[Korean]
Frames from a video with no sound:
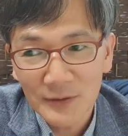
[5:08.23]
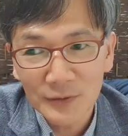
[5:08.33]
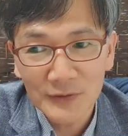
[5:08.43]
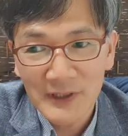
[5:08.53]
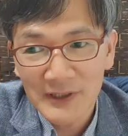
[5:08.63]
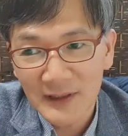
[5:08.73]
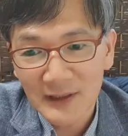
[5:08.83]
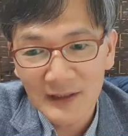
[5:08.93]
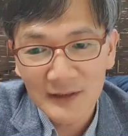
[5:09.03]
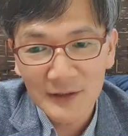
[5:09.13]
누구
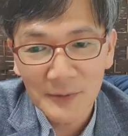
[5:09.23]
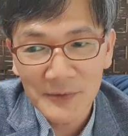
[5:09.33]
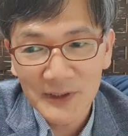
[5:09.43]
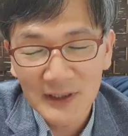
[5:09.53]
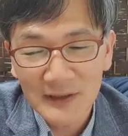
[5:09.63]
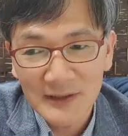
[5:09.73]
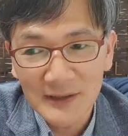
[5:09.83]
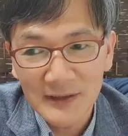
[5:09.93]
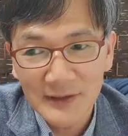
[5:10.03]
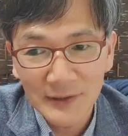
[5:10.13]
재산 가릴 것 없이
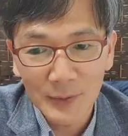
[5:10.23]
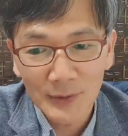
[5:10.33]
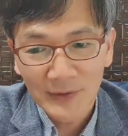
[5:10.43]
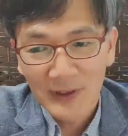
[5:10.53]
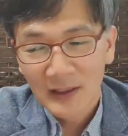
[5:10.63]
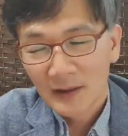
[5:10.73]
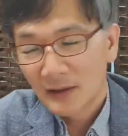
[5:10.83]
같이 쓰고